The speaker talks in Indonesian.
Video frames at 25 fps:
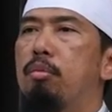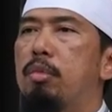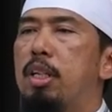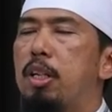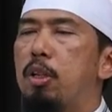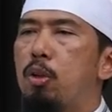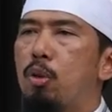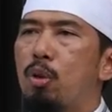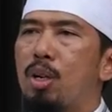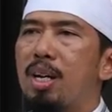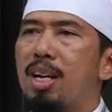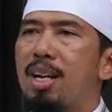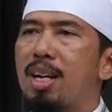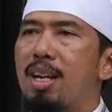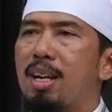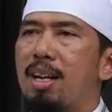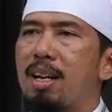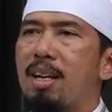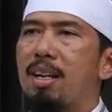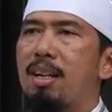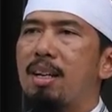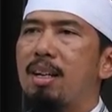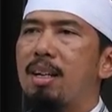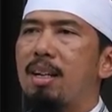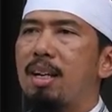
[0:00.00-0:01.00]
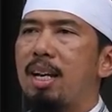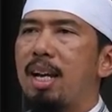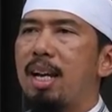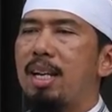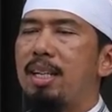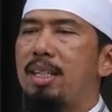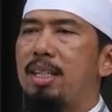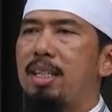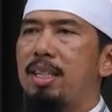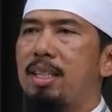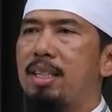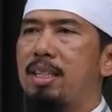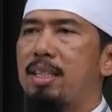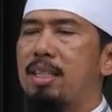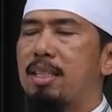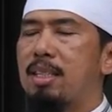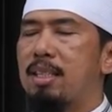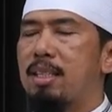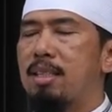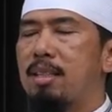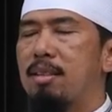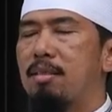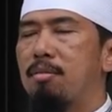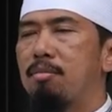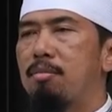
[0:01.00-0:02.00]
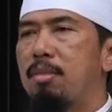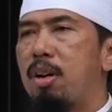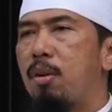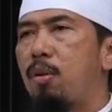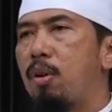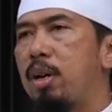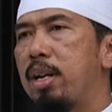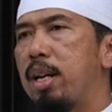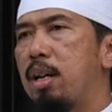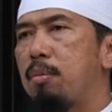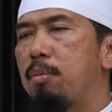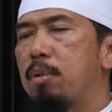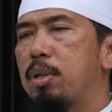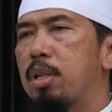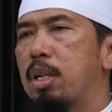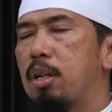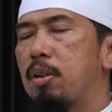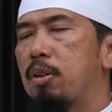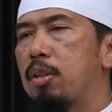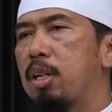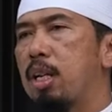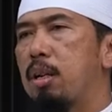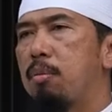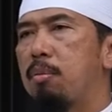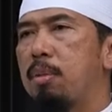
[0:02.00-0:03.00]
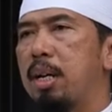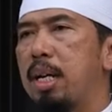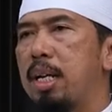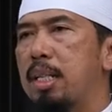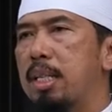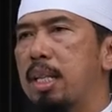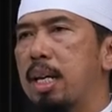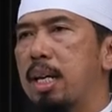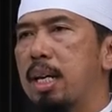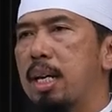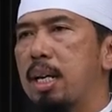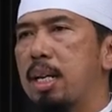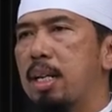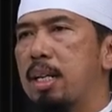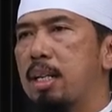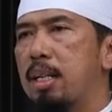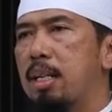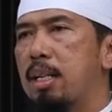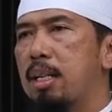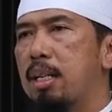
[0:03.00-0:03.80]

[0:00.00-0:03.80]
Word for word: Dan juga hadis bahwa Nabi SAW mengatakan,